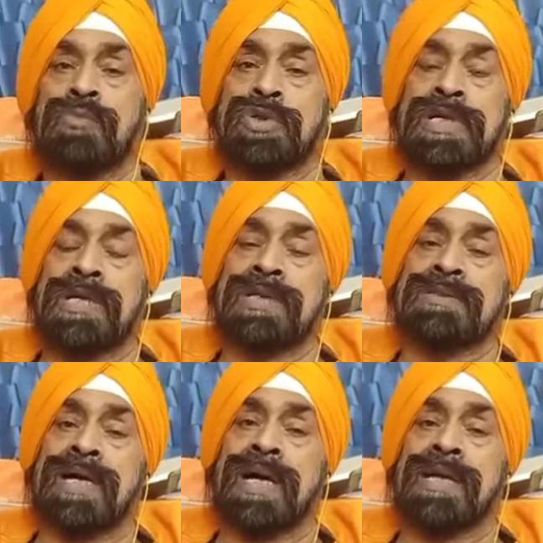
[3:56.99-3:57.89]
मुझे
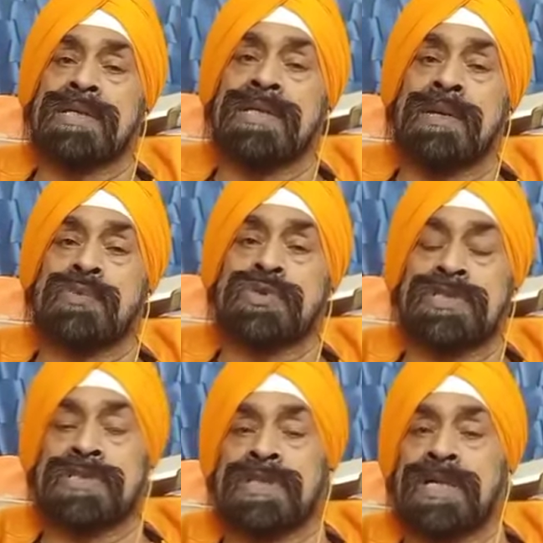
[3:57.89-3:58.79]
लगता है कि अब
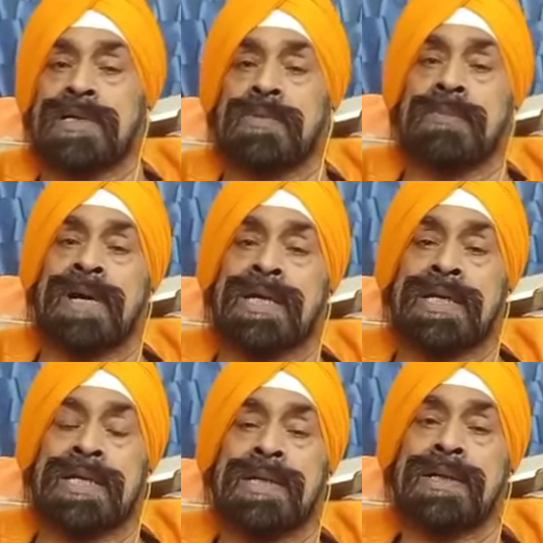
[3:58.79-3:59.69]
उसी तरह की
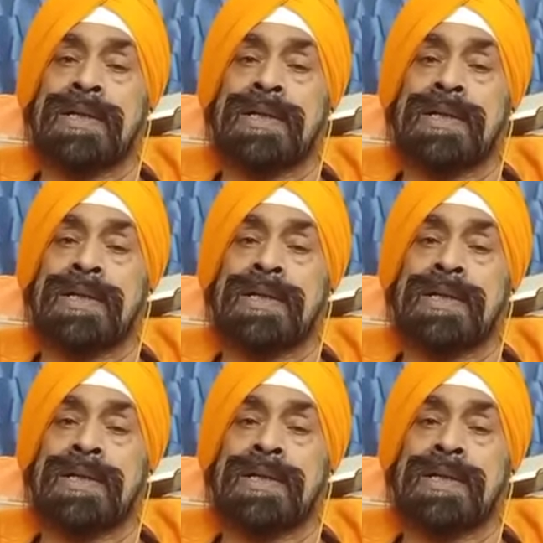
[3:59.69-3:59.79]
बीमारी